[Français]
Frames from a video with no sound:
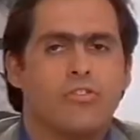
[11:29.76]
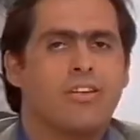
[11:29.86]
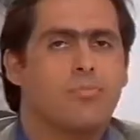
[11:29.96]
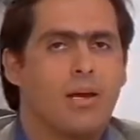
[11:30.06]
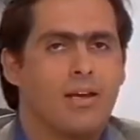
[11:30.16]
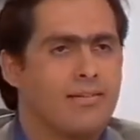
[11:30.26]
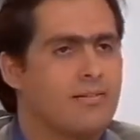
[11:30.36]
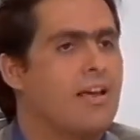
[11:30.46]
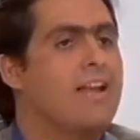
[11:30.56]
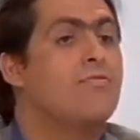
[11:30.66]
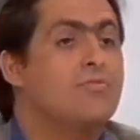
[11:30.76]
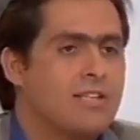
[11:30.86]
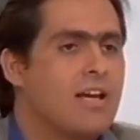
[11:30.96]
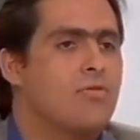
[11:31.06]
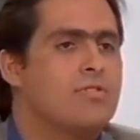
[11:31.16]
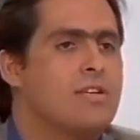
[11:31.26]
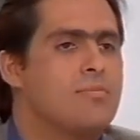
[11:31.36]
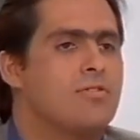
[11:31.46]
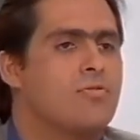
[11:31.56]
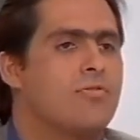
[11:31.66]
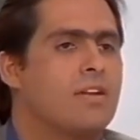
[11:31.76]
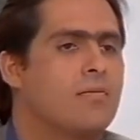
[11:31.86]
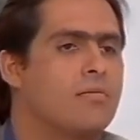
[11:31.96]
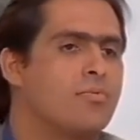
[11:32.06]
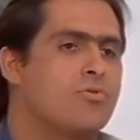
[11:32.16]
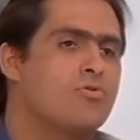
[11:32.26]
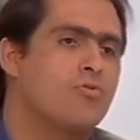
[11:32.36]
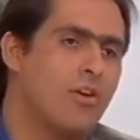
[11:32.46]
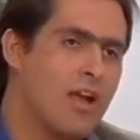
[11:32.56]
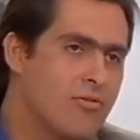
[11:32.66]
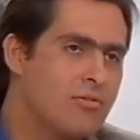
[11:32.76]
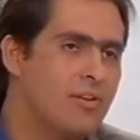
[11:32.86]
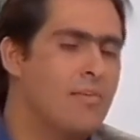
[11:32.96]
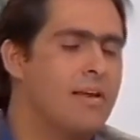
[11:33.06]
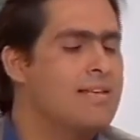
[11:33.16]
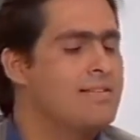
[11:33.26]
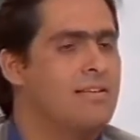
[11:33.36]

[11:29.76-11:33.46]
Et pourtant, cette presse, elle vous sert aussi puisque vous faites plus souvent la une des